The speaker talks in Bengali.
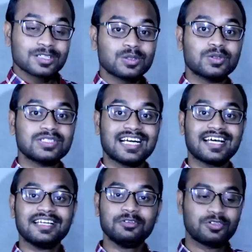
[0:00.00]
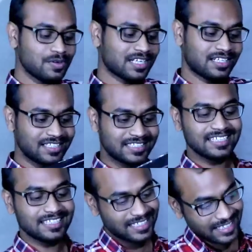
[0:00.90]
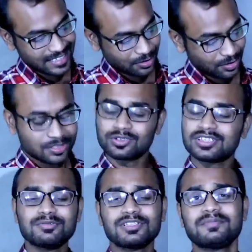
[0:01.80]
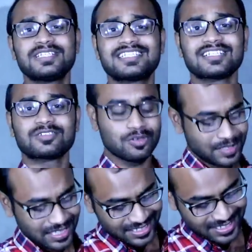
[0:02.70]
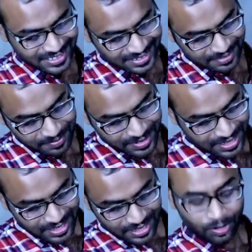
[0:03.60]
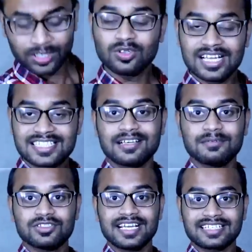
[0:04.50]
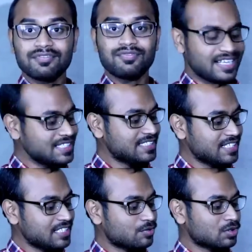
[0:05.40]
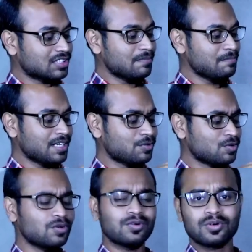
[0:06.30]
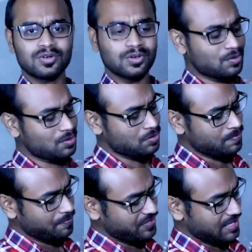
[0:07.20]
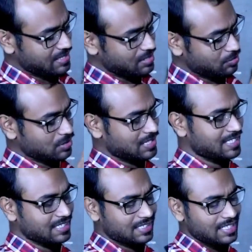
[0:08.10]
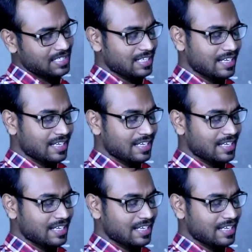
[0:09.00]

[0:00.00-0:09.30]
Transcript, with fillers: তো যারা ইউটিউবে কন্টেন্ট ক্রিয়েট করে সত্যি বলতে বিশ্বাস করবে না যে হয়তো আজকে আমি যদি একটা ফানি চ্যানেল করতাম বা কোনো অন্য কোনো চ্যানেল তো সেক্ষেত্রে